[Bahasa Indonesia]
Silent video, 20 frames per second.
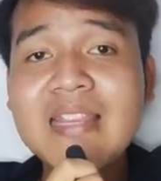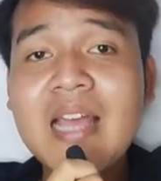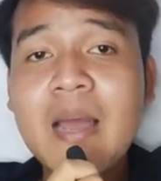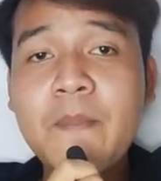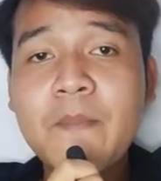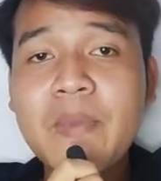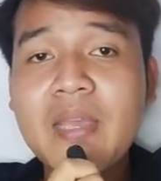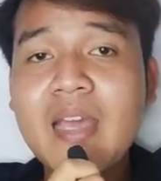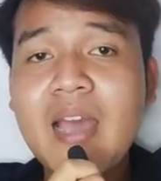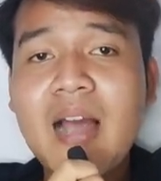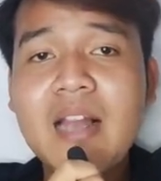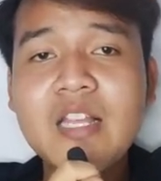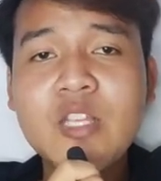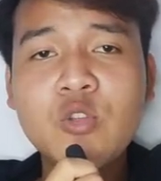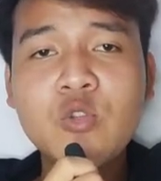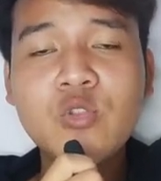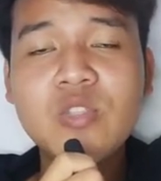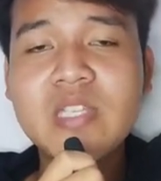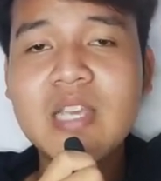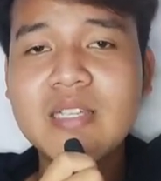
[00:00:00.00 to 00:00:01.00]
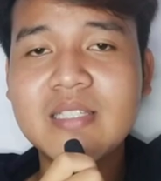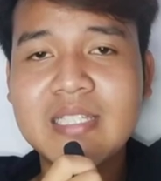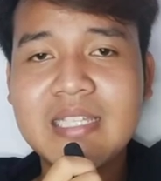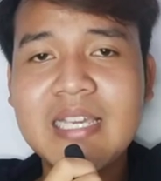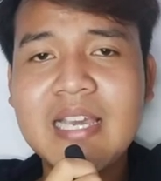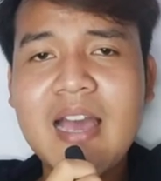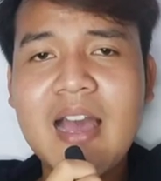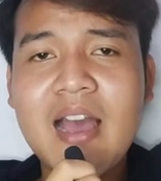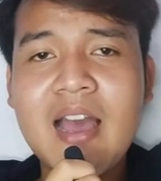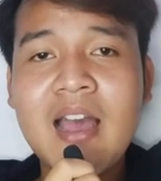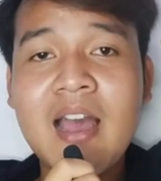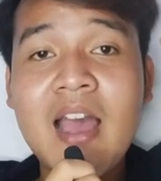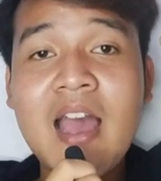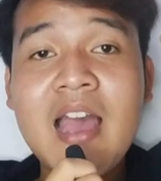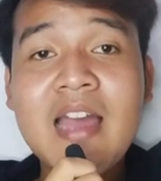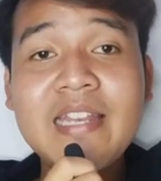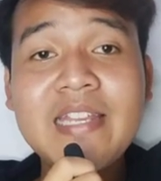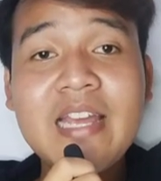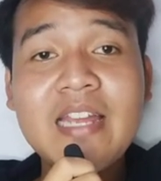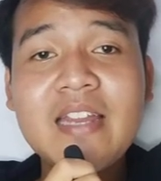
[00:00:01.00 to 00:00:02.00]
Tapi hal itu sia-sia.
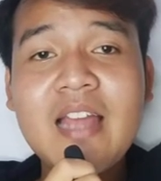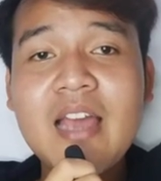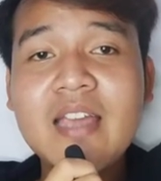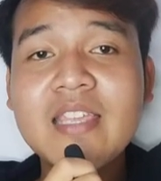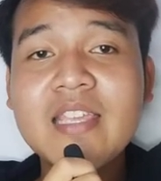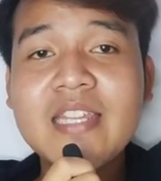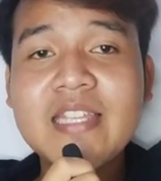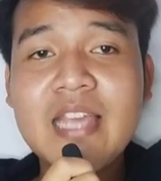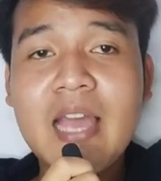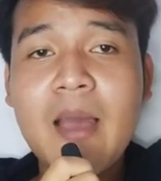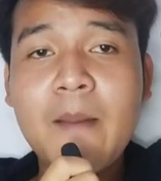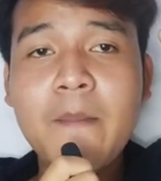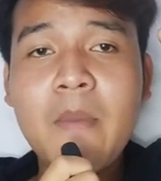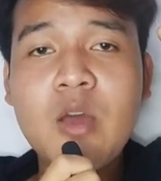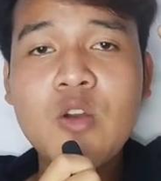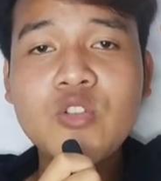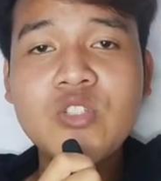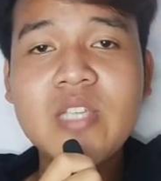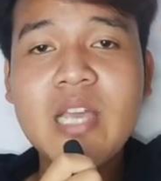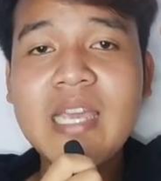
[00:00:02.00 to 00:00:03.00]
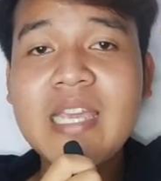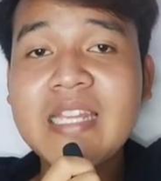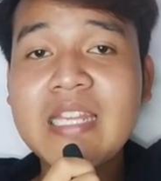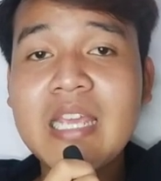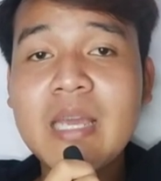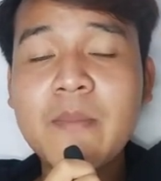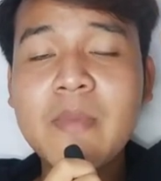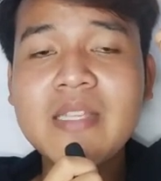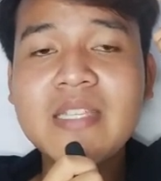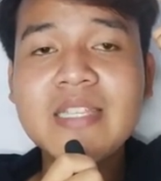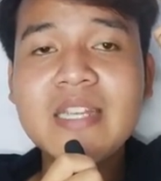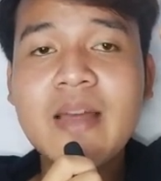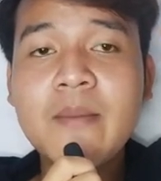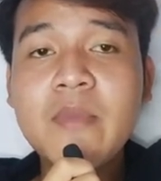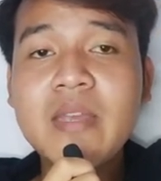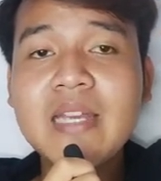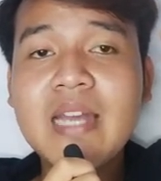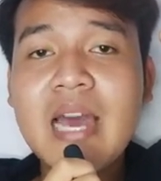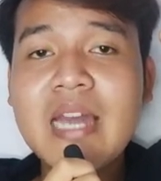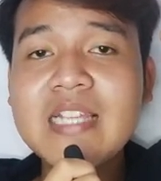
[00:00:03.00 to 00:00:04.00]
Dan akhirnya manusia ini
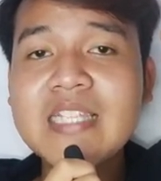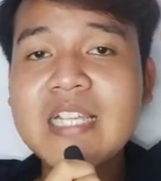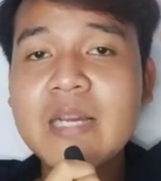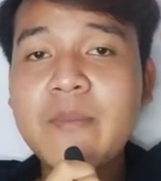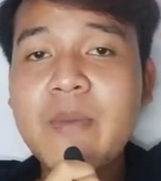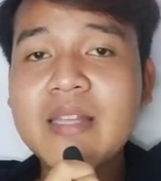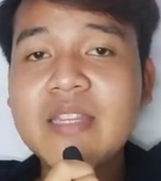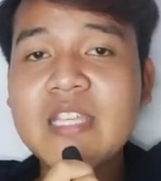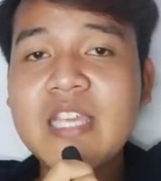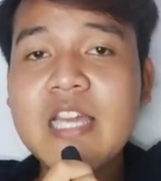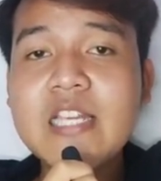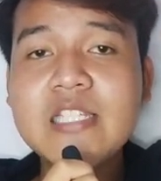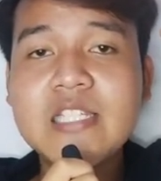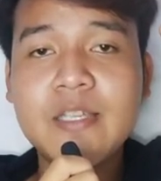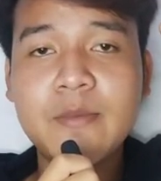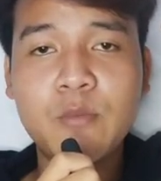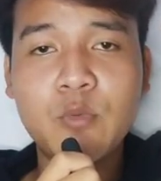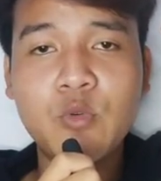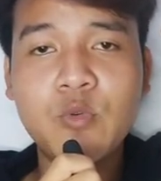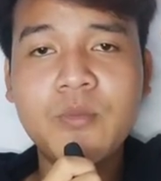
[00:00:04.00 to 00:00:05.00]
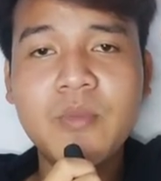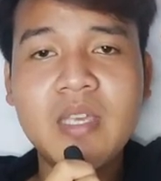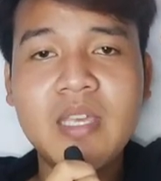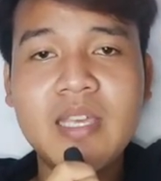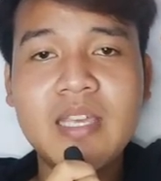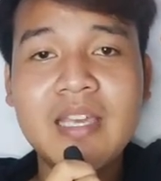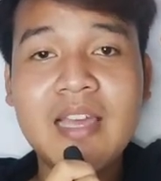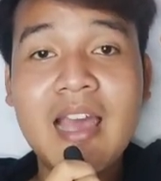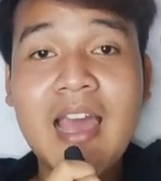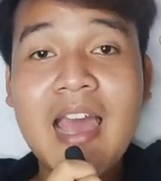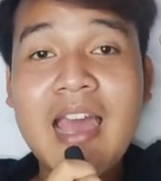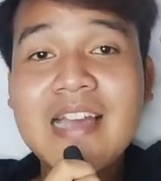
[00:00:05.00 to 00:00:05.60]
menyirami garis kematian si bumi.